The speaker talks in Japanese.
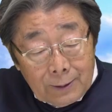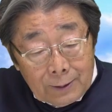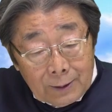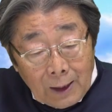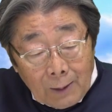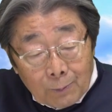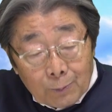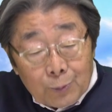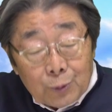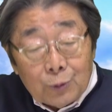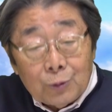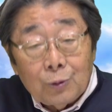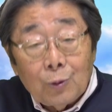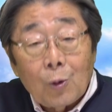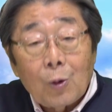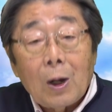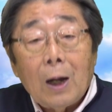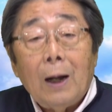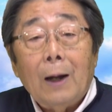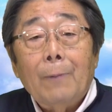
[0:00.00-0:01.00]
何分
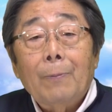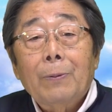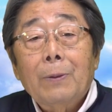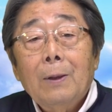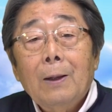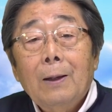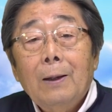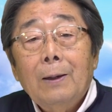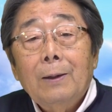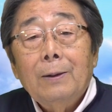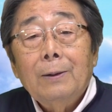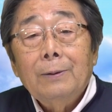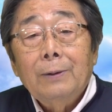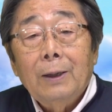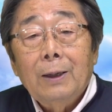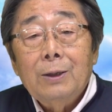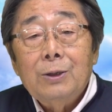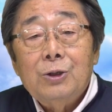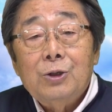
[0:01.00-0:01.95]
後かね、